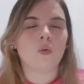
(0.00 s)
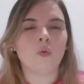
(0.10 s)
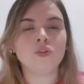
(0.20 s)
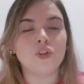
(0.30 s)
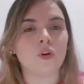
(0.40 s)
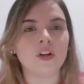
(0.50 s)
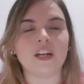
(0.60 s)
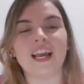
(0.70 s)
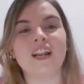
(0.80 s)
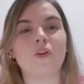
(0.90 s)
o
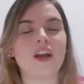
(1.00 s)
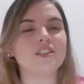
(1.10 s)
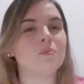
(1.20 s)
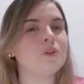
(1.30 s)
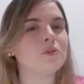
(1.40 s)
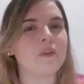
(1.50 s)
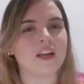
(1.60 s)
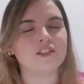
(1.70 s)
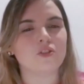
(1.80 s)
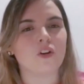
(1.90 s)
Dione, ele conhece muito bem
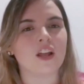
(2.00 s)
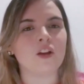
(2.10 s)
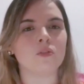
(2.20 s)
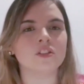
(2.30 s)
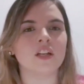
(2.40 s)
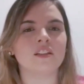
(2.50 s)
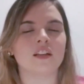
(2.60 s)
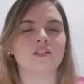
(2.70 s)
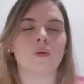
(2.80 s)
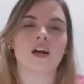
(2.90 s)
a escola e com
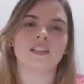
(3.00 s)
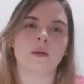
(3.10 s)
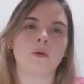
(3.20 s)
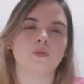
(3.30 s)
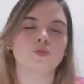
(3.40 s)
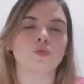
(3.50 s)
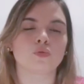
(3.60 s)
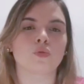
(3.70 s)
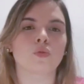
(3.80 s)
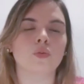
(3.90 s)
certeza o acadêmicos do
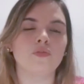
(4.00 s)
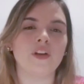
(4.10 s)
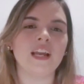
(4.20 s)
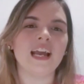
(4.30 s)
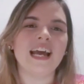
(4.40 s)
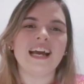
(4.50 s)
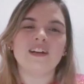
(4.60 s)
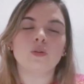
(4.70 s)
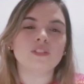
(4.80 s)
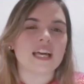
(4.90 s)
Tucuruvi
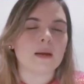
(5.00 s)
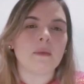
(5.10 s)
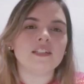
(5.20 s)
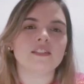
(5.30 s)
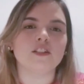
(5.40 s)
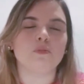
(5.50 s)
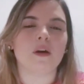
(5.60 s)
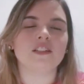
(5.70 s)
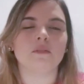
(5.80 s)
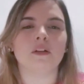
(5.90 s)
lutará bastante
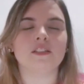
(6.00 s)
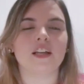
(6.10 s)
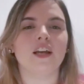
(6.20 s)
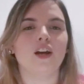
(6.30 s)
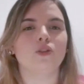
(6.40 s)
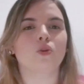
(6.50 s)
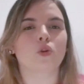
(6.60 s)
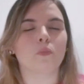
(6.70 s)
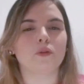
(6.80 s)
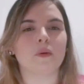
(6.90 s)
para se manter no
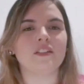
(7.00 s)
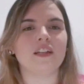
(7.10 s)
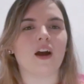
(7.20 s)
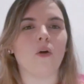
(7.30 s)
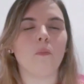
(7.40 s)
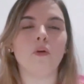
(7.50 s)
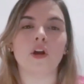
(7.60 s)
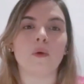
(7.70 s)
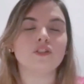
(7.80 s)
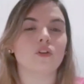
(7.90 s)
grupo especial, porque
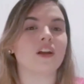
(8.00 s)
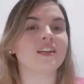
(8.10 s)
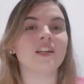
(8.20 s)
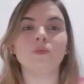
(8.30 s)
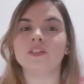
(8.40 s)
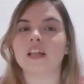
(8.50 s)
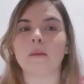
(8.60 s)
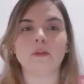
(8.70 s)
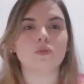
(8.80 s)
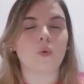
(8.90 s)
é uma escola que não está
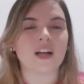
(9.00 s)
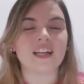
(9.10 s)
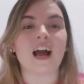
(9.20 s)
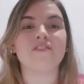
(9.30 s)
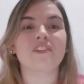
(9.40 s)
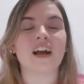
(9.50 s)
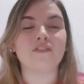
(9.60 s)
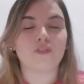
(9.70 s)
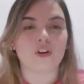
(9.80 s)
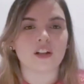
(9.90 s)
habituada a ficar
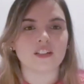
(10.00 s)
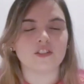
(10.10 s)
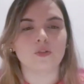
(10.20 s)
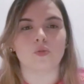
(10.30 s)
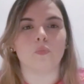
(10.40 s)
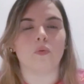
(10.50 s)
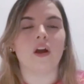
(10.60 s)
fora desse grupo.